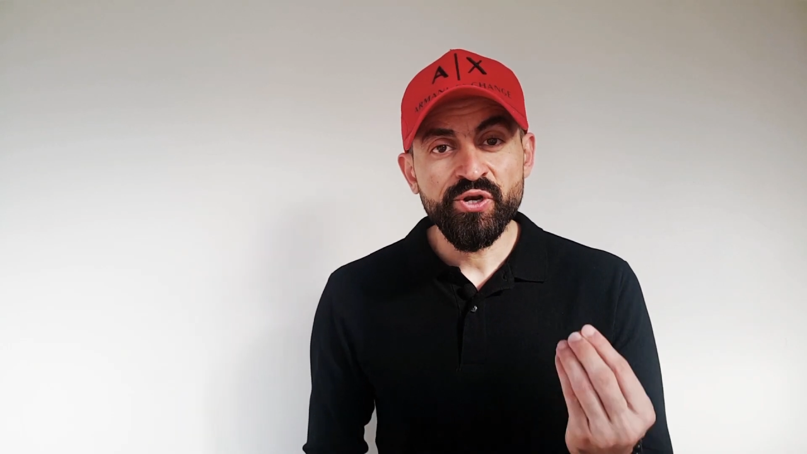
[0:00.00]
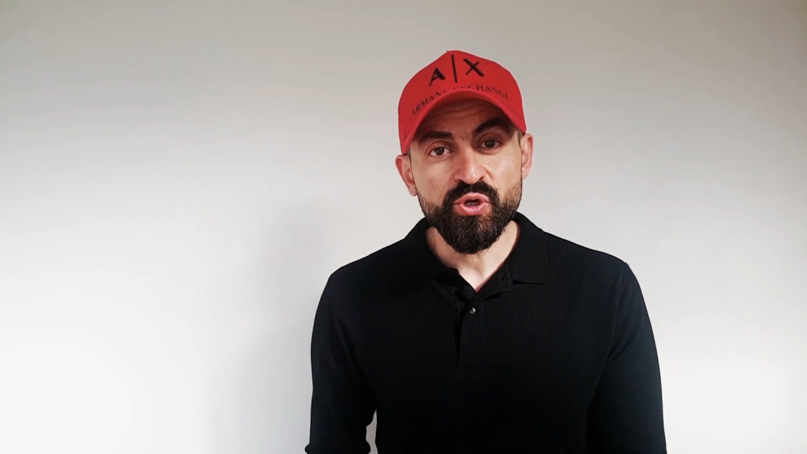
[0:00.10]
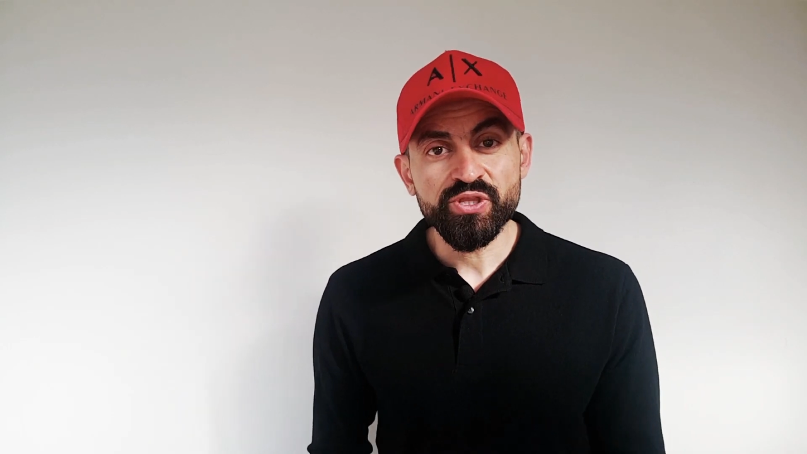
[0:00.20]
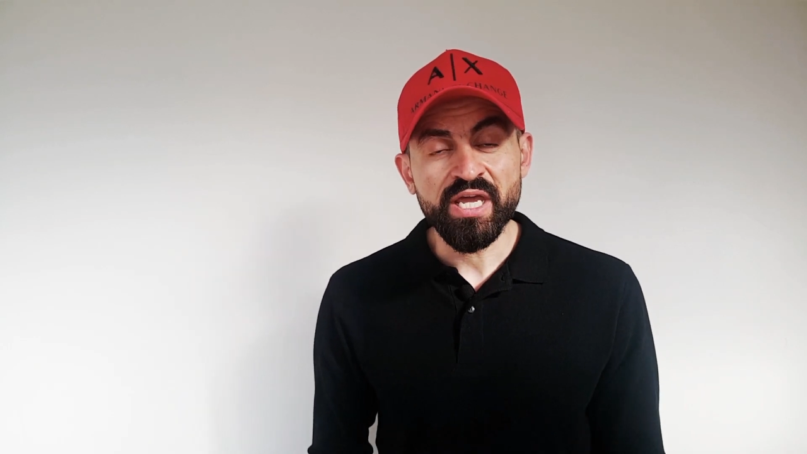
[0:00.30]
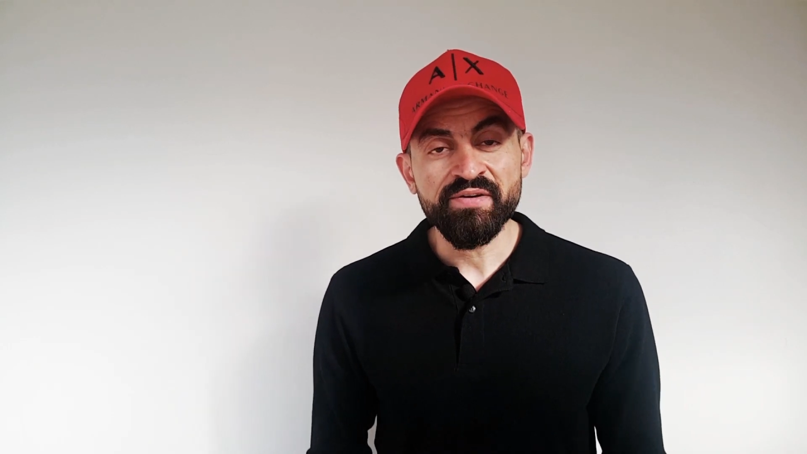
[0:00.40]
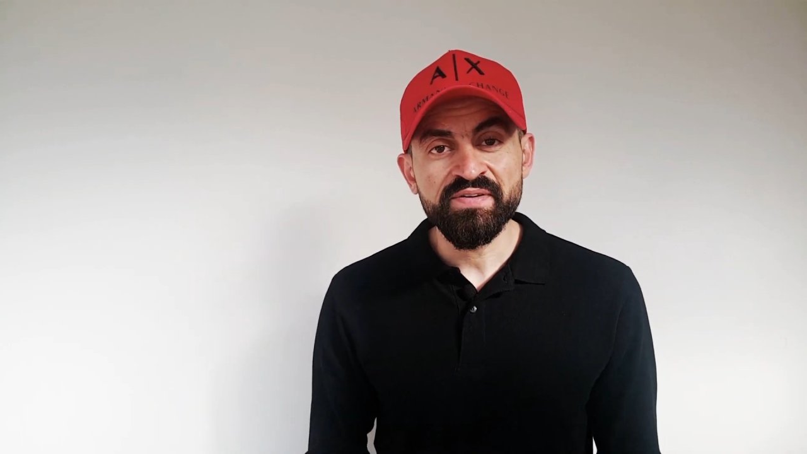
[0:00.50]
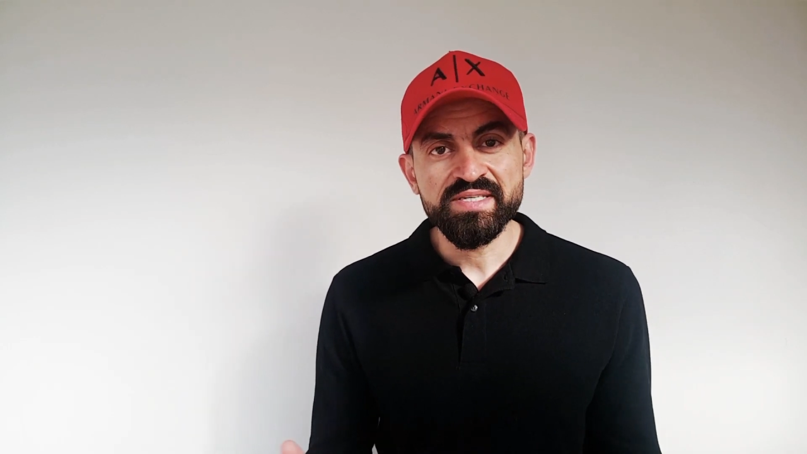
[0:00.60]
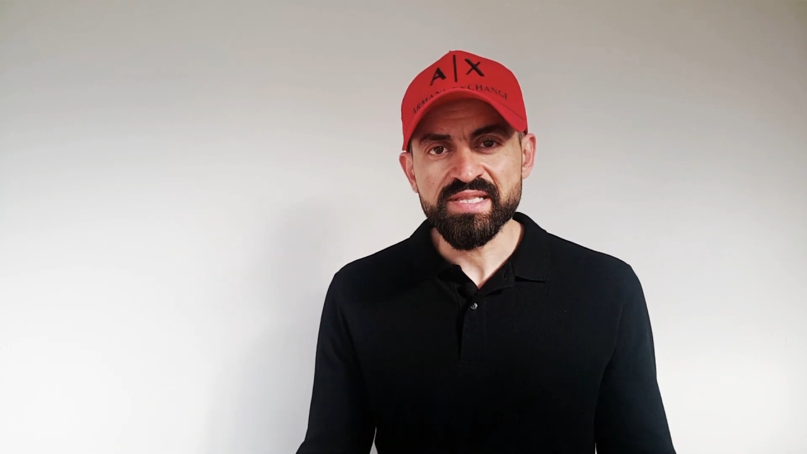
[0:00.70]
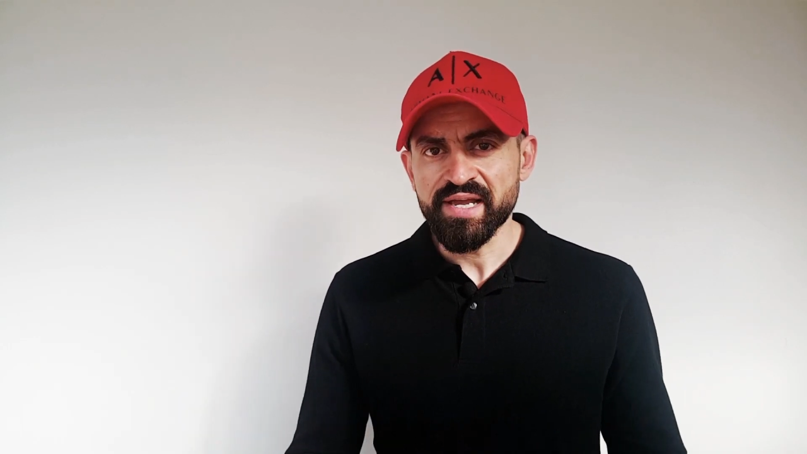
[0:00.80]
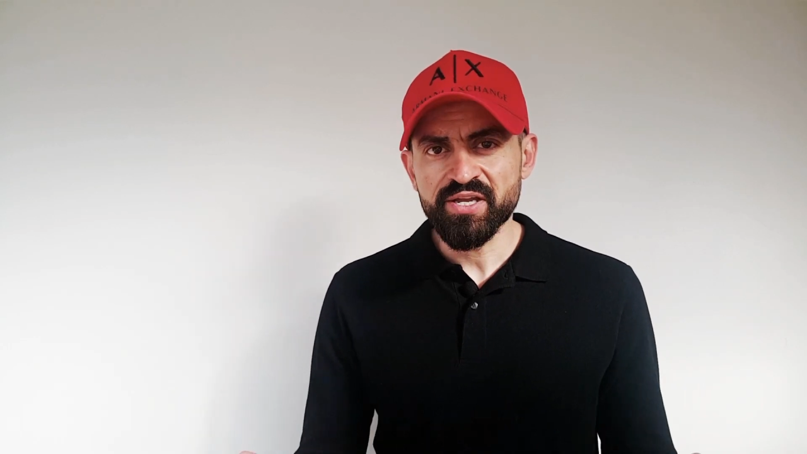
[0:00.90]
انه
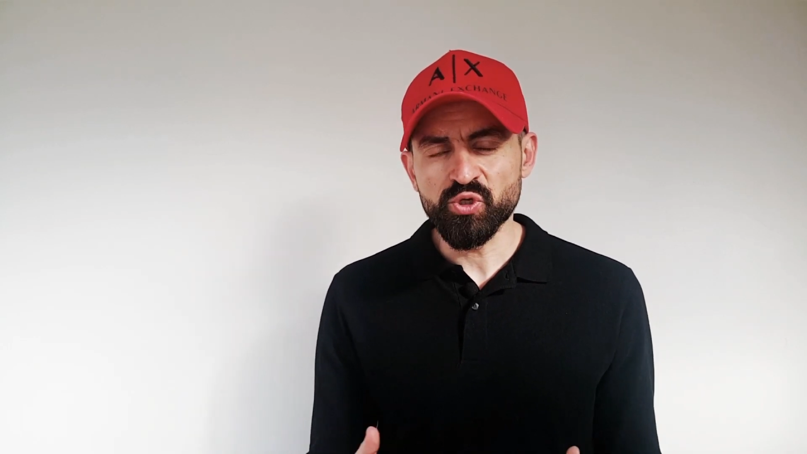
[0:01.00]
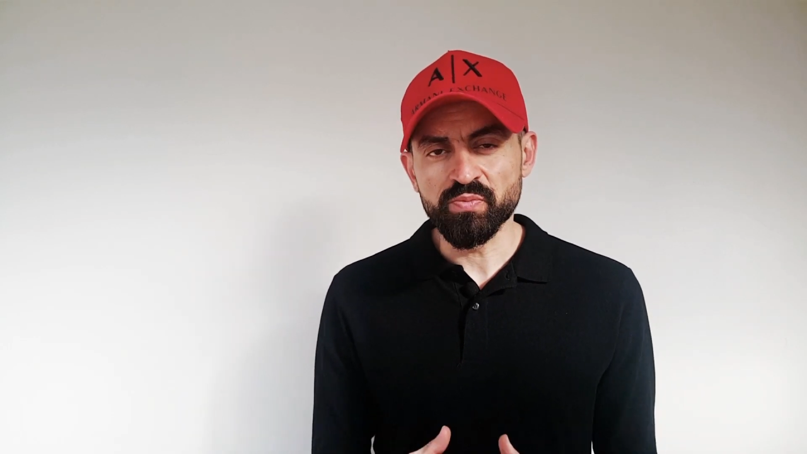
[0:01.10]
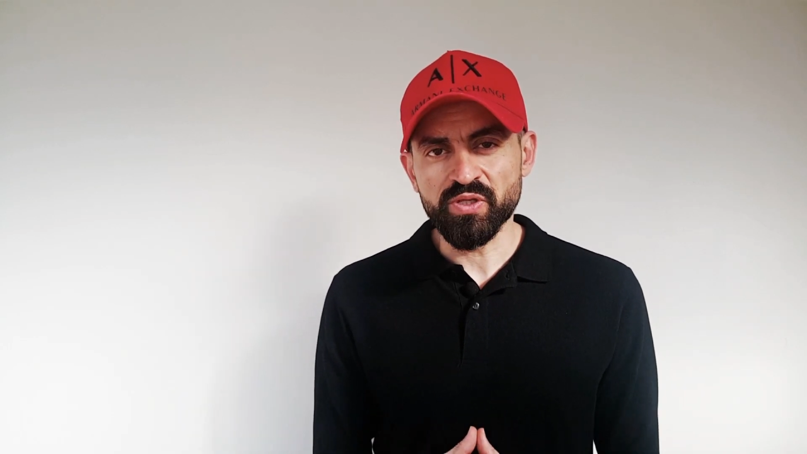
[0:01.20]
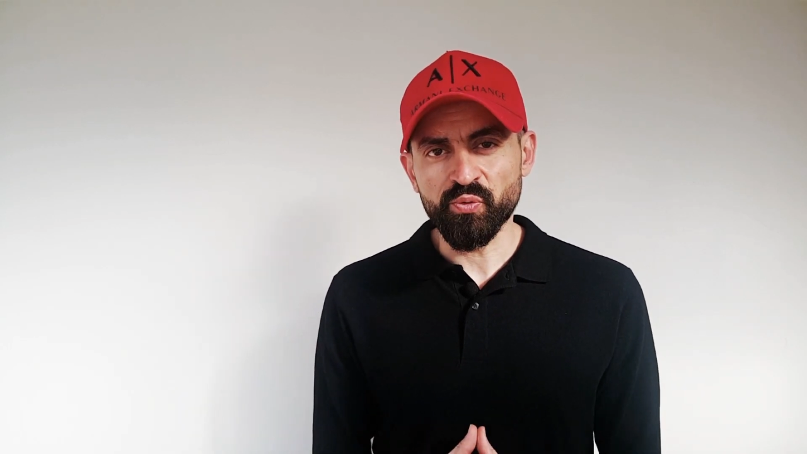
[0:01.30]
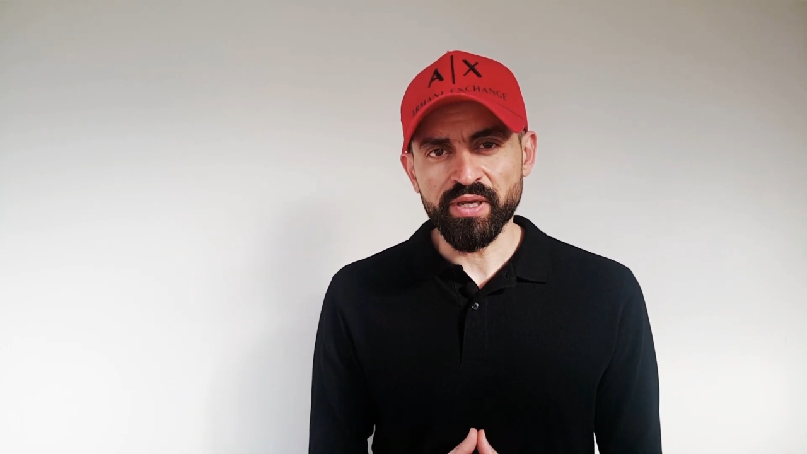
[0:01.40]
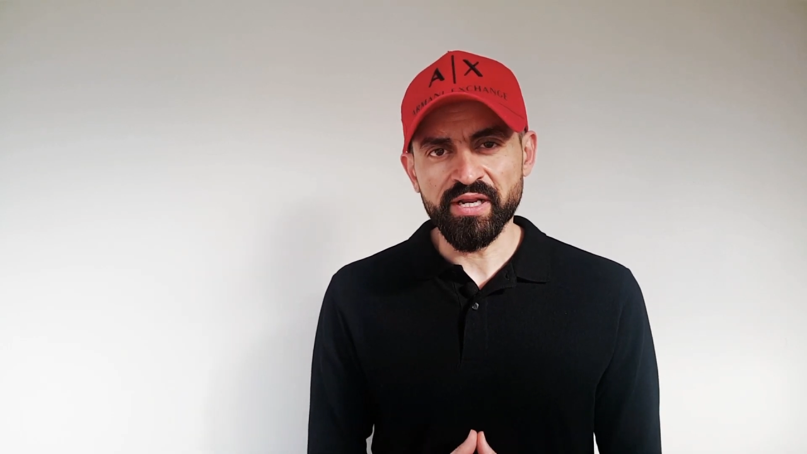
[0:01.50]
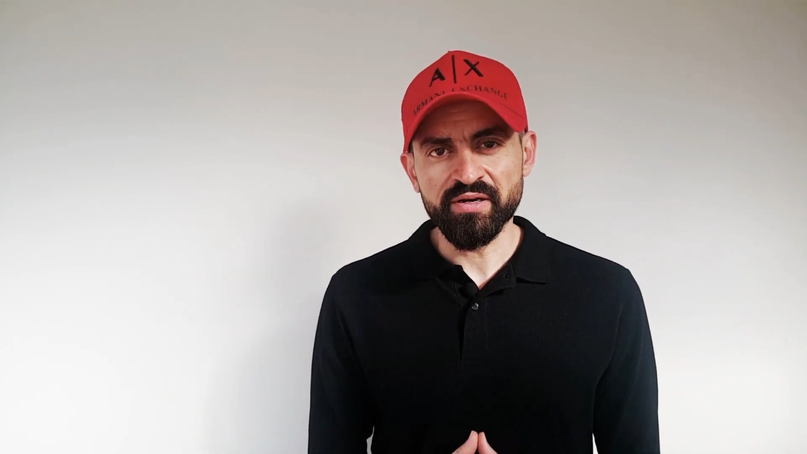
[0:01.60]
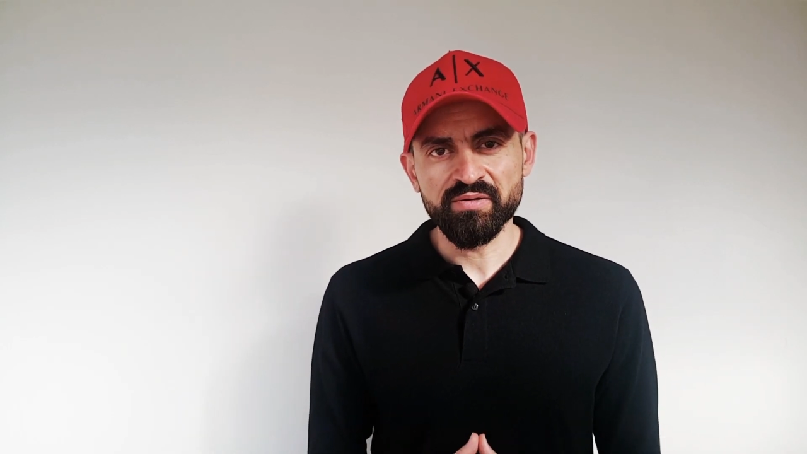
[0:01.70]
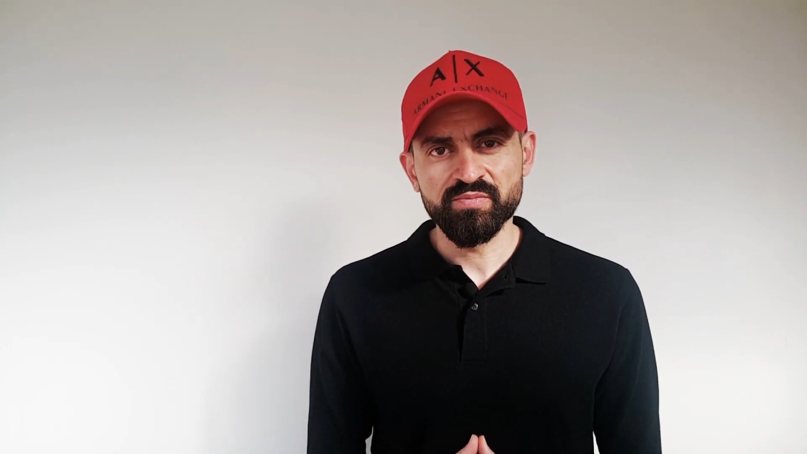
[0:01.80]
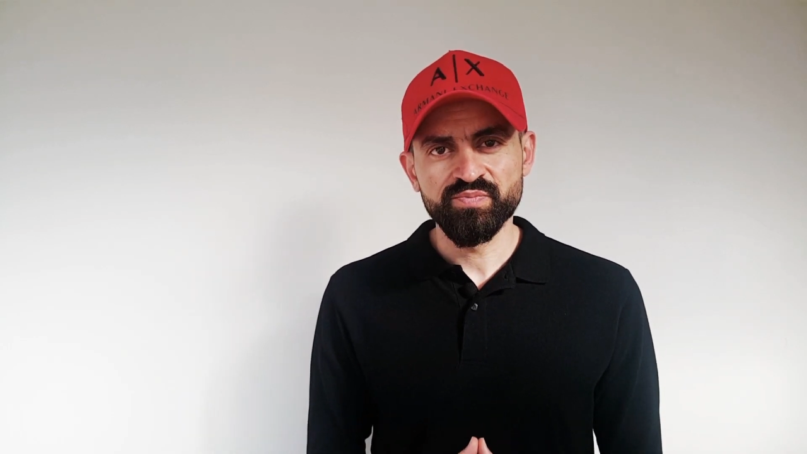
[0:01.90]
التحفيز لا يدوم طويلا